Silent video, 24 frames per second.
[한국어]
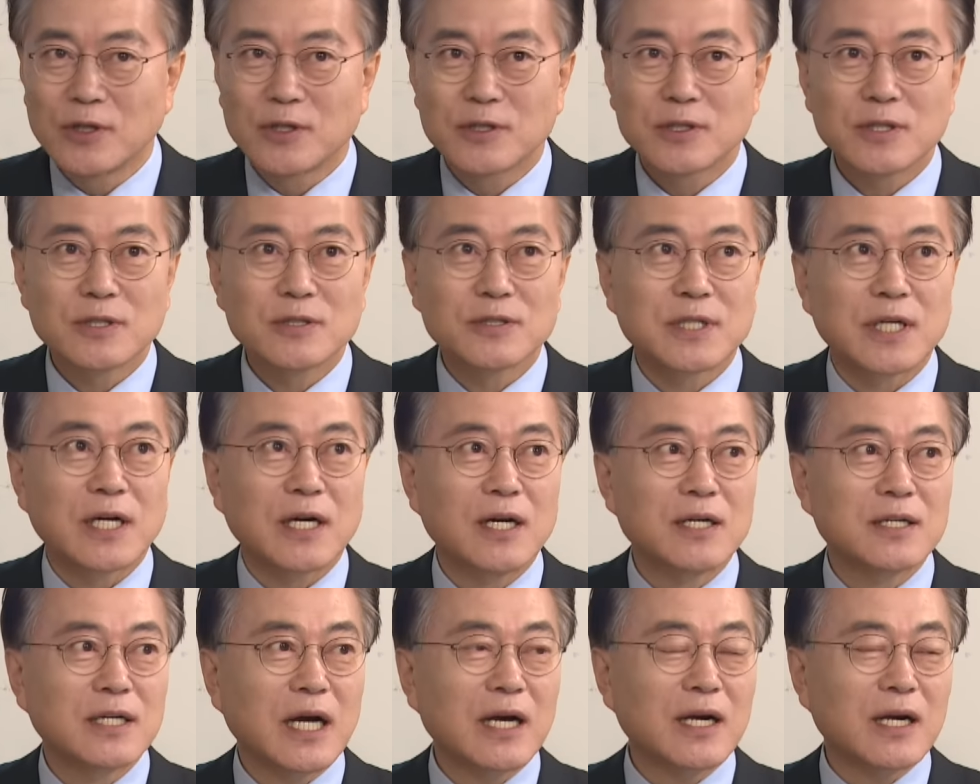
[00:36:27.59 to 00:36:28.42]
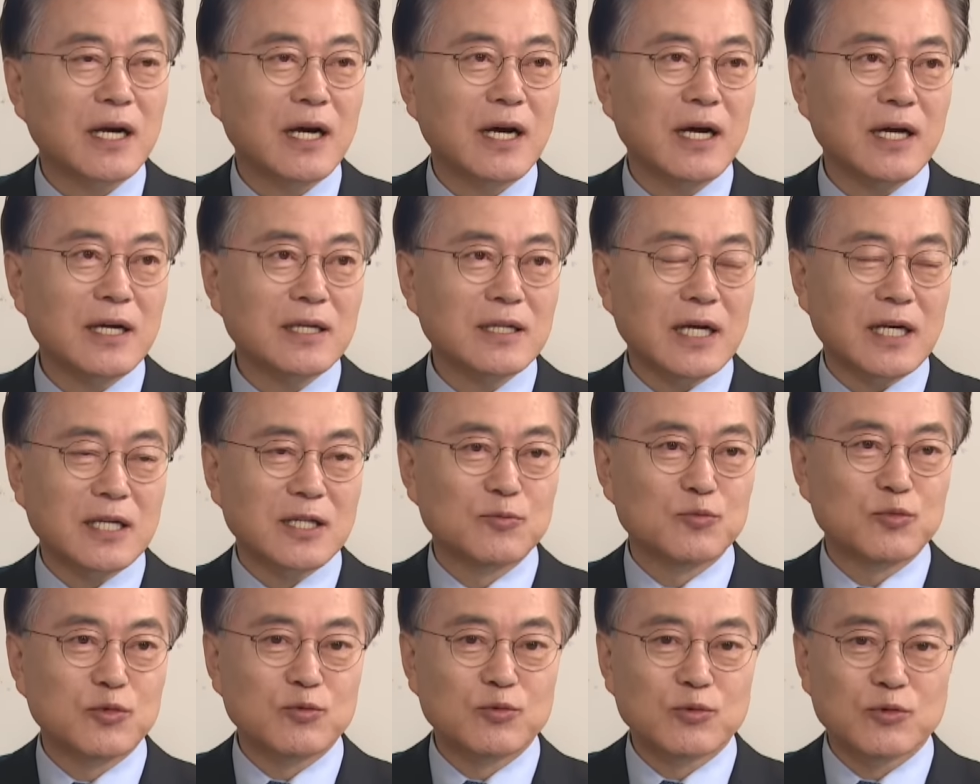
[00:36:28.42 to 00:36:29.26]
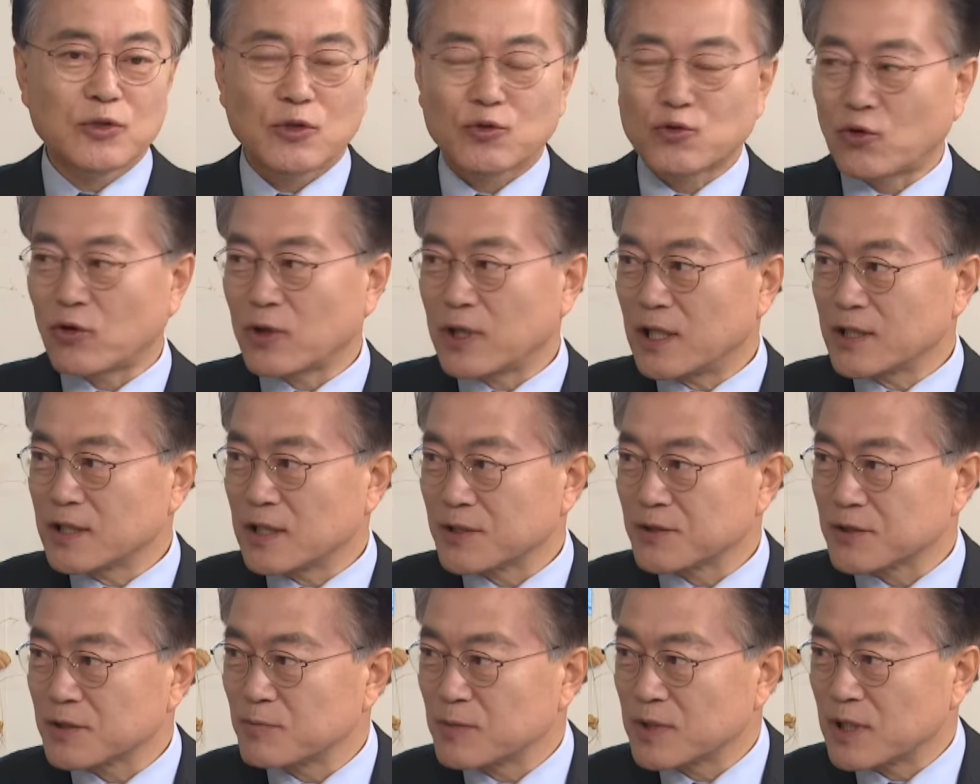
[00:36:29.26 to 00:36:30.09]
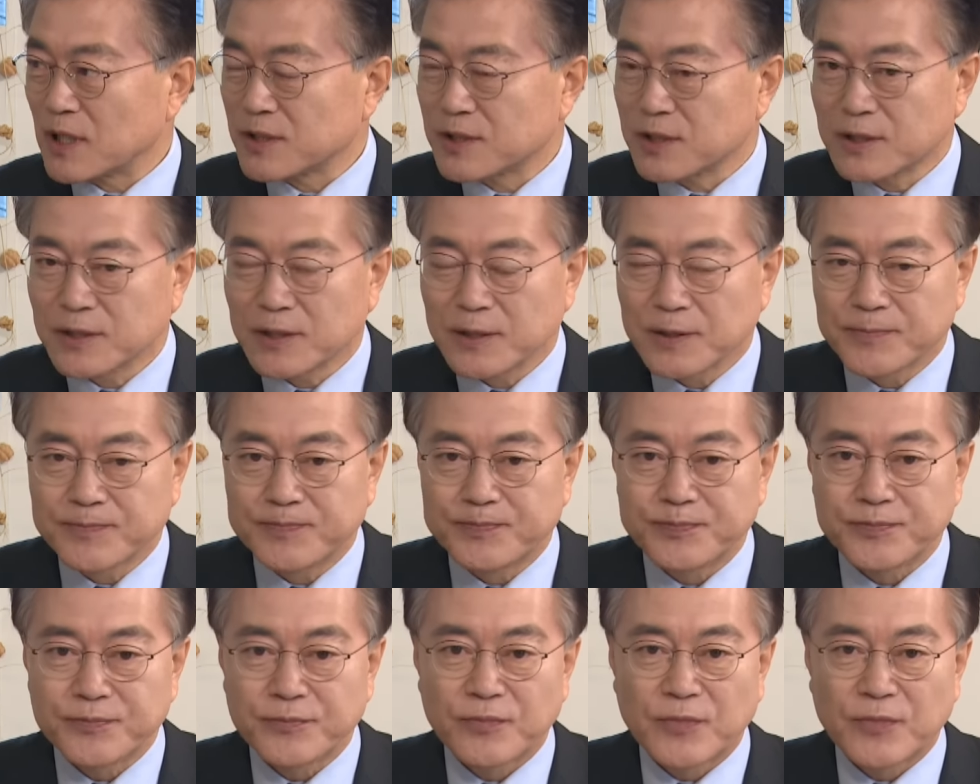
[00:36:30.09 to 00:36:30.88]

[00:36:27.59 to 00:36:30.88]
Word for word: 저는 제가 약하다는 부분도 동의하지 않습니다. 저는